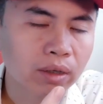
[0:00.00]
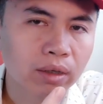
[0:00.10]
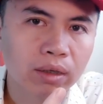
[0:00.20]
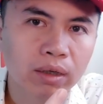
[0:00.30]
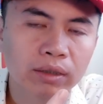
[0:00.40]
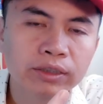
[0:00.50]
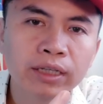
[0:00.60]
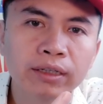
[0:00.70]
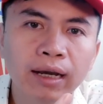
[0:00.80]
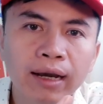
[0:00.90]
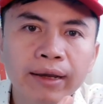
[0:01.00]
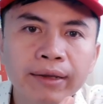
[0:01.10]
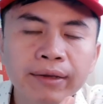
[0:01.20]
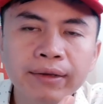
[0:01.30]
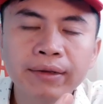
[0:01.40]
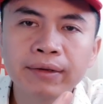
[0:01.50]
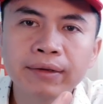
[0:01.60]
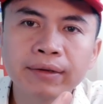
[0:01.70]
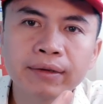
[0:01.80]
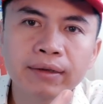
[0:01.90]
à, trên cái
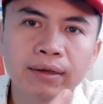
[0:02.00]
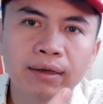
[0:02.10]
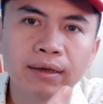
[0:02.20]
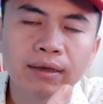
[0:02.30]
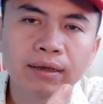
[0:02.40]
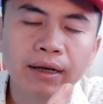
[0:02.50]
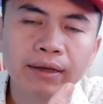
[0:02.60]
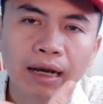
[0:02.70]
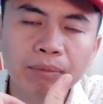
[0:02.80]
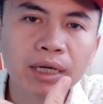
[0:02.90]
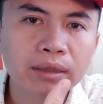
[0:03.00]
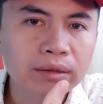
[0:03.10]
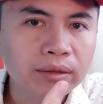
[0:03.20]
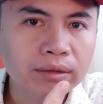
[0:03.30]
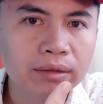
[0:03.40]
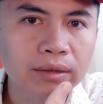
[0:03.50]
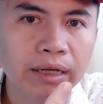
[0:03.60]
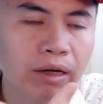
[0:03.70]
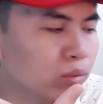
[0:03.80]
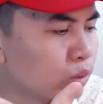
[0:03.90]
à, cái cảm hứng từ
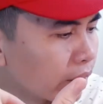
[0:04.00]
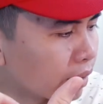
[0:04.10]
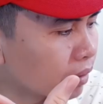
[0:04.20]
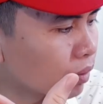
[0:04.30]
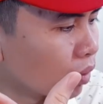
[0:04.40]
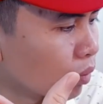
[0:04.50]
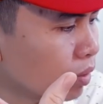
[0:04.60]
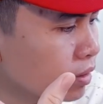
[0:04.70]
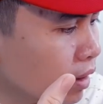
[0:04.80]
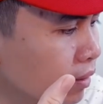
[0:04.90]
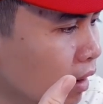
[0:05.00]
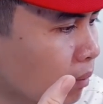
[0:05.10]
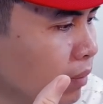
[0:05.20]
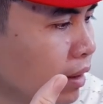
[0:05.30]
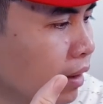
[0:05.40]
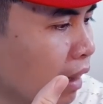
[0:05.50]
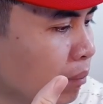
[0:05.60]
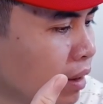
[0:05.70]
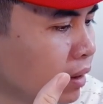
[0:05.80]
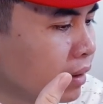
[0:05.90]
cái câu chuyện của cuốn sách 80
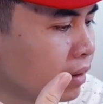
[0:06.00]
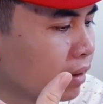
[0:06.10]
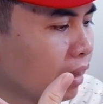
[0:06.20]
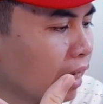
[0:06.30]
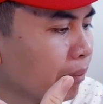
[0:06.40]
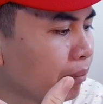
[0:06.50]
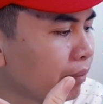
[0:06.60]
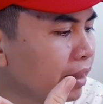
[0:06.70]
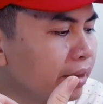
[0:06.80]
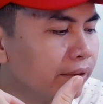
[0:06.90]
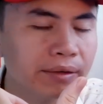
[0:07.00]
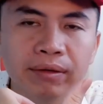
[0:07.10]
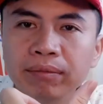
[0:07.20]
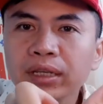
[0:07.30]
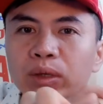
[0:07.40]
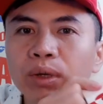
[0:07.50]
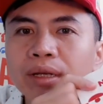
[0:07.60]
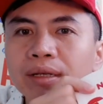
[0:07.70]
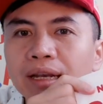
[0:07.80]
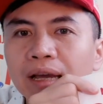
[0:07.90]
20 làm ít bí
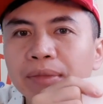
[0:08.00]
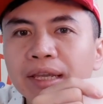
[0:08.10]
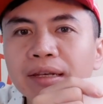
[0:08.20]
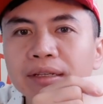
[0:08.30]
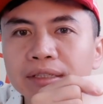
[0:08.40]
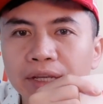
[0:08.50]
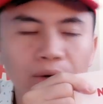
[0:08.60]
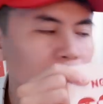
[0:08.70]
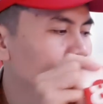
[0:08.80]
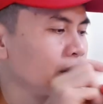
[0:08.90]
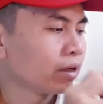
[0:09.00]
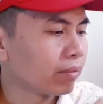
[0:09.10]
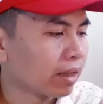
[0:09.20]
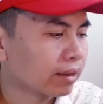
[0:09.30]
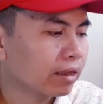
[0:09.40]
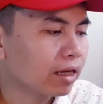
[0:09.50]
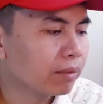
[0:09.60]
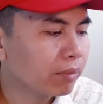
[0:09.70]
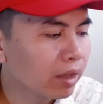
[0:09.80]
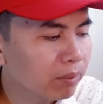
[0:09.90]
quyết làm ít được nhiều mà Thắng ơi
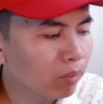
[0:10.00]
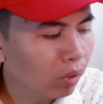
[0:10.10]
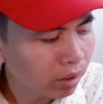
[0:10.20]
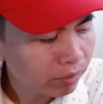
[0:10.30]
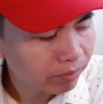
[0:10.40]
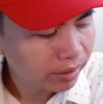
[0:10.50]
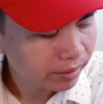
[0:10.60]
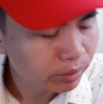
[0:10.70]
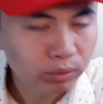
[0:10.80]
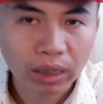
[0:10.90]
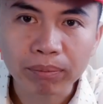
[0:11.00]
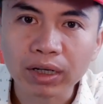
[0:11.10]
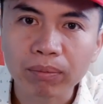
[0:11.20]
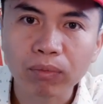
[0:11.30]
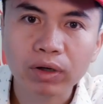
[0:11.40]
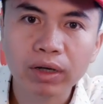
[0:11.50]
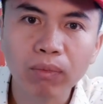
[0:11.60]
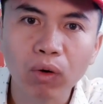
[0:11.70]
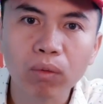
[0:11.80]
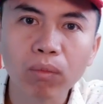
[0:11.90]
mới mua, mới sưu tầm được một cái
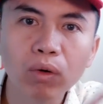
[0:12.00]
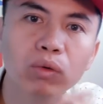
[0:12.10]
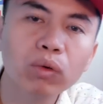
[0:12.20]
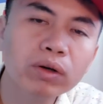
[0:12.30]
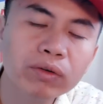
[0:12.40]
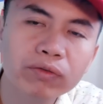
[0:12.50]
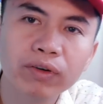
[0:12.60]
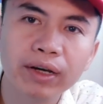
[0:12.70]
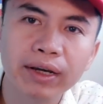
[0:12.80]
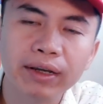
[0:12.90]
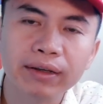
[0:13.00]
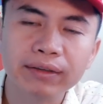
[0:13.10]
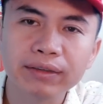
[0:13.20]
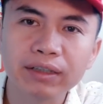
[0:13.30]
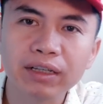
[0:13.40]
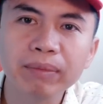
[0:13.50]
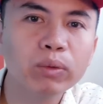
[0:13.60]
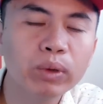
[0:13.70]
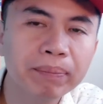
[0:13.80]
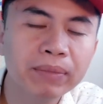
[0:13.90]
bộ bốn cuốn về những cái bí
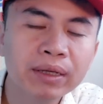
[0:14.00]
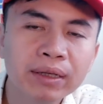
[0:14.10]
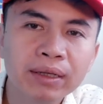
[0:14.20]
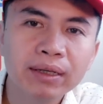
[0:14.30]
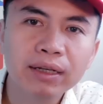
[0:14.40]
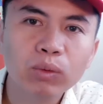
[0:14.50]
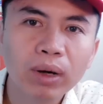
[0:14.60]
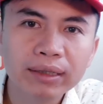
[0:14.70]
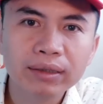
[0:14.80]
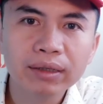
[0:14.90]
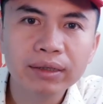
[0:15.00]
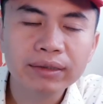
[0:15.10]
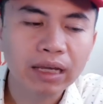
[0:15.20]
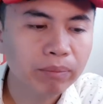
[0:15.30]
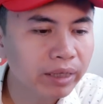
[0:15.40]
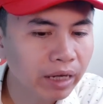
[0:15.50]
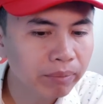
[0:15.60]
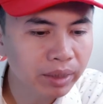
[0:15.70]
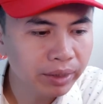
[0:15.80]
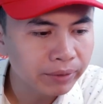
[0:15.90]
quyết liên quan tới 80
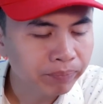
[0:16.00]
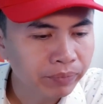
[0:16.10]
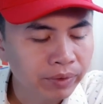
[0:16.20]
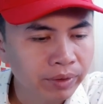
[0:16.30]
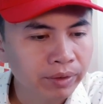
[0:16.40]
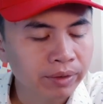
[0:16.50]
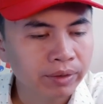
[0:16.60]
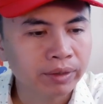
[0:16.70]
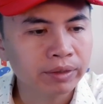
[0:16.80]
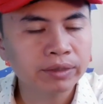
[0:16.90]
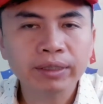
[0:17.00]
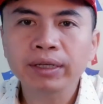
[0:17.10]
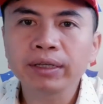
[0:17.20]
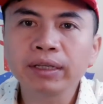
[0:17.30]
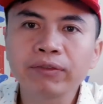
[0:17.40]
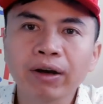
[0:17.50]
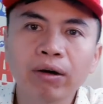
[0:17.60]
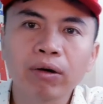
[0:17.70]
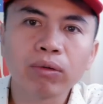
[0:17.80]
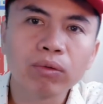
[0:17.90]
20 trước khi đi
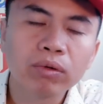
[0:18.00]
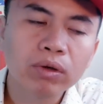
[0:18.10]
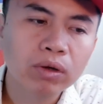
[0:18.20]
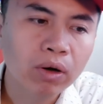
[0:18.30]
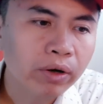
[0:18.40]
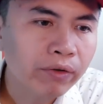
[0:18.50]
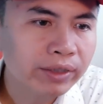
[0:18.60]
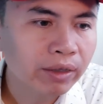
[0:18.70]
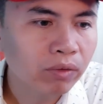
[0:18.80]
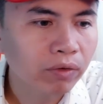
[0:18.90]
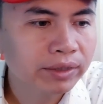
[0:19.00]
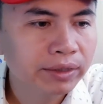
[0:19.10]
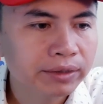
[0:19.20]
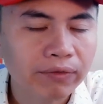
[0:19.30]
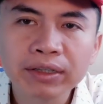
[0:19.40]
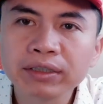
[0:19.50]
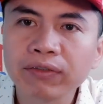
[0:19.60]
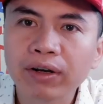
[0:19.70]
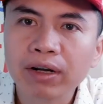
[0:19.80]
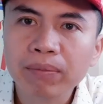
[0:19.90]
vào nói và trao đổi và chia sẻ với anh
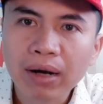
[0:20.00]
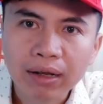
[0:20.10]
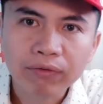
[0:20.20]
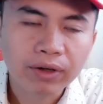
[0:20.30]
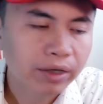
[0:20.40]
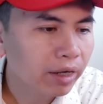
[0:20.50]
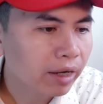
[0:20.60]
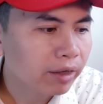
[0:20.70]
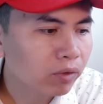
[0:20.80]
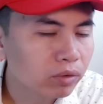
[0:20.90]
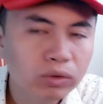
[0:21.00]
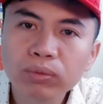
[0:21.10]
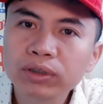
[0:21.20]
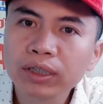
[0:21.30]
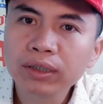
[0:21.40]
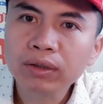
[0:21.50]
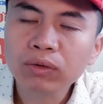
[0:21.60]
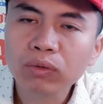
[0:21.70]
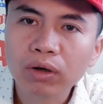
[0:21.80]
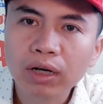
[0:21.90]
chị và các bạn về cái nội dung chính
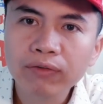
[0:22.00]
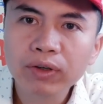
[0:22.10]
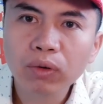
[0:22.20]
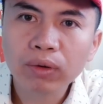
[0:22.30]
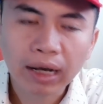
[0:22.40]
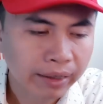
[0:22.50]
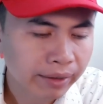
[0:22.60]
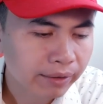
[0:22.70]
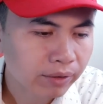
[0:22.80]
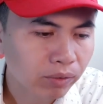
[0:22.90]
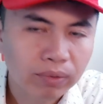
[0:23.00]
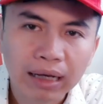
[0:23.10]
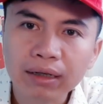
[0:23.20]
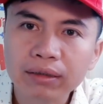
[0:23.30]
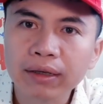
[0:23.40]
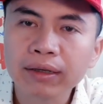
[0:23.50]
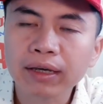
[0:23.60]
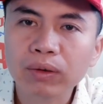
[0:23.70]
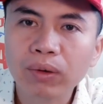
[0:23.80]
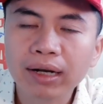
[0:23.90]
của cái video này cũng đã được thể
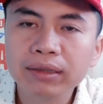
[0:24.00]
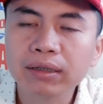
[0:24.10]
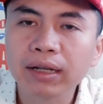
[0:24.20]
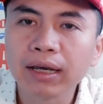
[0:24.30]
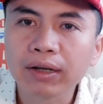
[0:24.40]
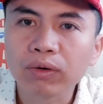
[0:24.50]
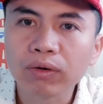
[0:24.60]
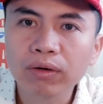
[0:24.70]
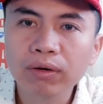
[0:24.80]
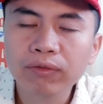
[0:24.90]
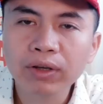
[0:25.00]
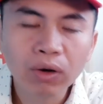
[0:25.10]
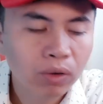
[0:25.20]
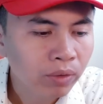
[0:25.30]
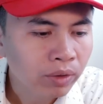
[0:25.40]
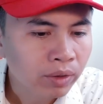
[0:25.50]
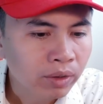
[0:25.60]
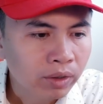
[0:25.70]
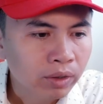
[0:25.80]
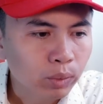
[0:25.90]
hiện qua cái tựa đề của video
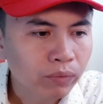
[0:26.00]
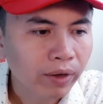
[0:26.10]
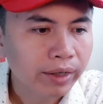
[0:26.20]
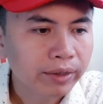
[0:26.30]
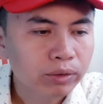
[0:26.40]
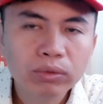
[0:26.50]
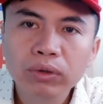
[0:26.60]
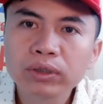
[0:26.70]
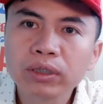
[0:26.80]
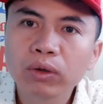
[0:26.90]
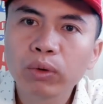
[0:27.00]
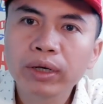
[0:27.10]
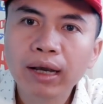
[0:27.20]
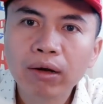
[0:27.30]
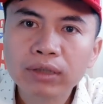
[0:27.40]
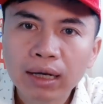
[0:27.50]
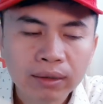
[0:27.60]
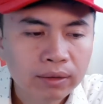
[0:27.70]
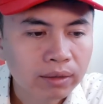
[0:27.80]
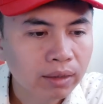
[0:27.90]
tuy vậy thì chúng tôi xin được khuyến cáo
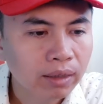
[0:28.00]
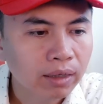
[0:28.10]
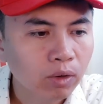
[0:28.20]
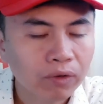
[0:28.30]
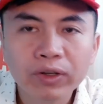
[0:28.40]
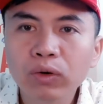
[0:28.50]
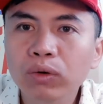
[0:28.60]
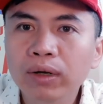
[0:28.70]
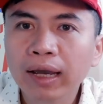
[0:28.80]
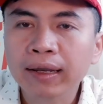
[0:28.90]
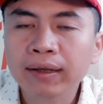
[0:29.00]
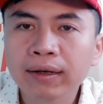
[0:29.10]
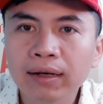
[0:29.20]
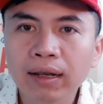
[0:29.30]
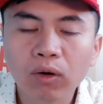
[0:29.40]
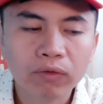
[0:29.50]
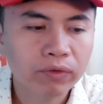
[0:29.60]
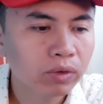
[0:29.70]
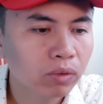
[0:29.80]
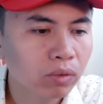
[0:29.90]
rằng à, loạt video này là loạt
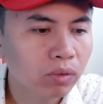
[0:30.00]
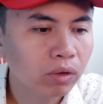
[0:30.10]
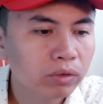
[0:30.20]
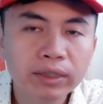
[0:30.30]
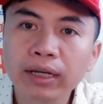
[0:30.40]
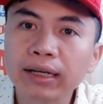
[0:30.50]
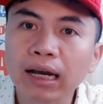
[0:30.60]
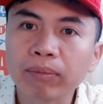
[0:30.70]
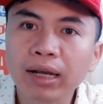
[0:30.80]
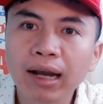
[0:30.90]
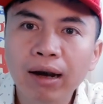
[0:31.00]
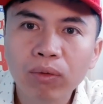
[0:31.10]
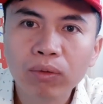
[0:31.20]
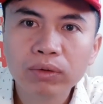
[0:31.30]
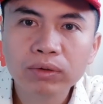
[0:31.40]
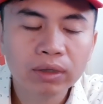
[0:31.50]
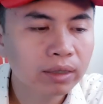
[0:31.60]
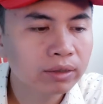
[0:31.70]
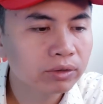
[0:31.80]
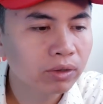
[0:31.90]
video có tính nhạy cảm cao
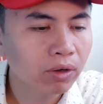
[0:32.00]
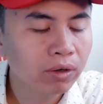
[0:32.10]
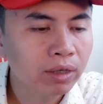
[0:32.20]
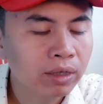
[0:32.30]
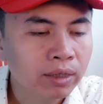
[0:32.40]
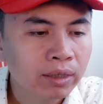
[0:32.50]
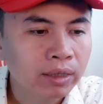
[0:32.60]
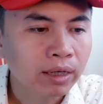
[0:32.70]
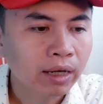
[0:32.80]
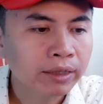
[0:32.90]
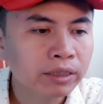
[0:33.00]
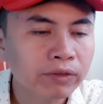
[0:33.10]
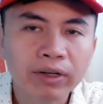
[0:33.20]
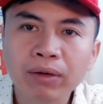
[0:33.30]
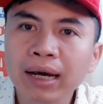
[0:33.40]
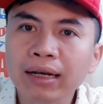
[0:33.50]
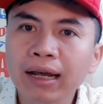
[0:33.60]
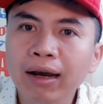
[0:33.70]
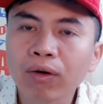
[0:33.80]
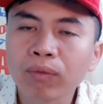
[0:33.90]
à, do đó à, anh chị và các bạn
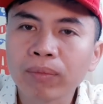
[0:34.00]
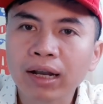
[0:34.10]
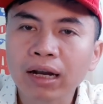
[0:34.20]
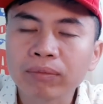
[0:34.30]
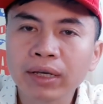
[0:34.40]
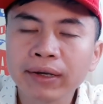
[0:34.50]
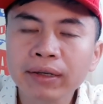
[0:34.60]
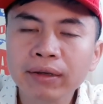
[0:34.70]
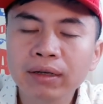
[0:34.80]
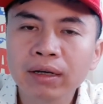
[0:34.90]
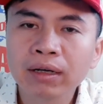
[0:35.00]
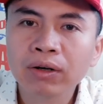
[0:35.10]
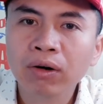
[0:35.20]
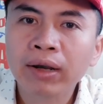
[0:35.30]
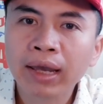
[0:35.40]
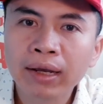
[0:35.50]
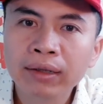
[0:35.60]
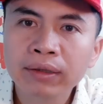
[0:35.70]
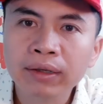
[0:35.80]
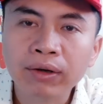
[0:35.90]
nào mà cảm thấy à, khó nghe
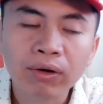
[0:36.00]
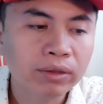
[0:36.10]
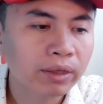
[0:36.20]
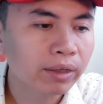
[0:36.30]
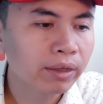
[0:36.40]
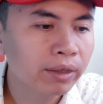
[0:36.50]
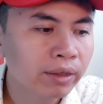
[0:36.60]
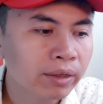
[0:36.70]
thì có thể